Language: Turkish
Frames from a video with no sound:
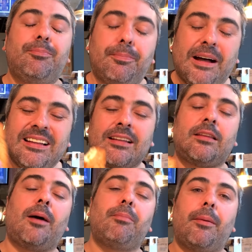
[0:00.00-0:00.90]

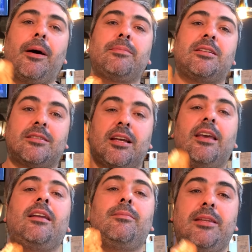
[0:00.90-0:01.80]
balıktan babam çıksa
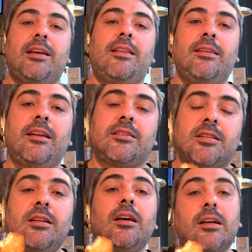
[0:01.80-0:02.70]
yerim diyenler
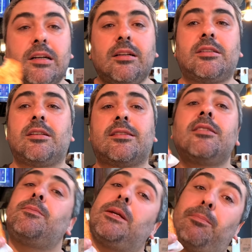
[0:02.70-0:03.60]
için
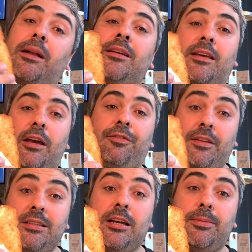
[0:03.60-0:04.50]
kılçıksız bir balık
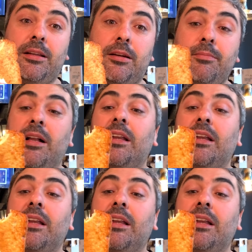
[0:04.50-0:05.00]
keyfi diyebilirim.